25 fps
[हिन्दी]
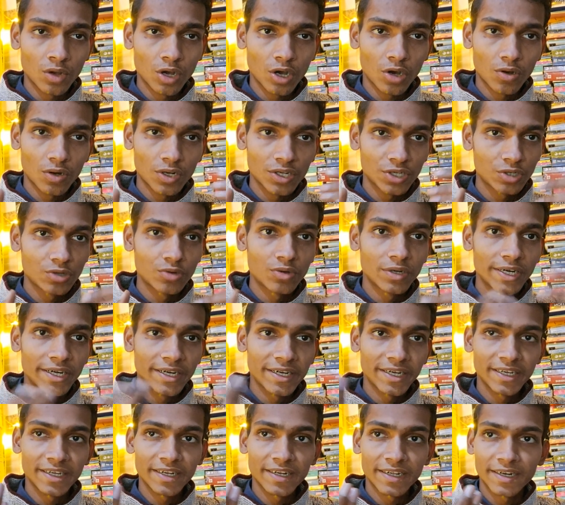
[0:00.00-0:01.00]
और
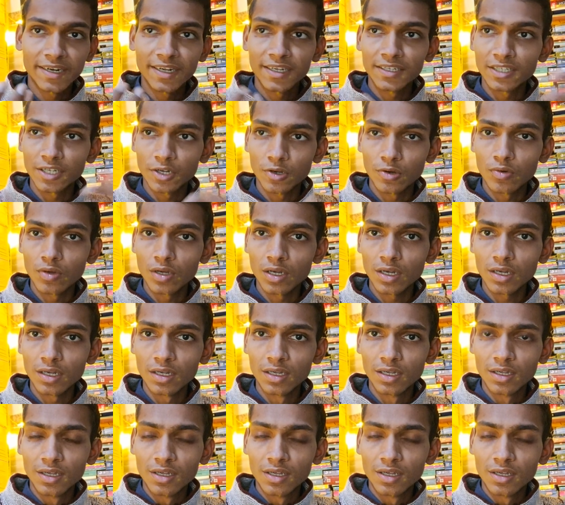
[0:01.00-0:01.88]
स्टूडेंट ही रहना चाहूँगा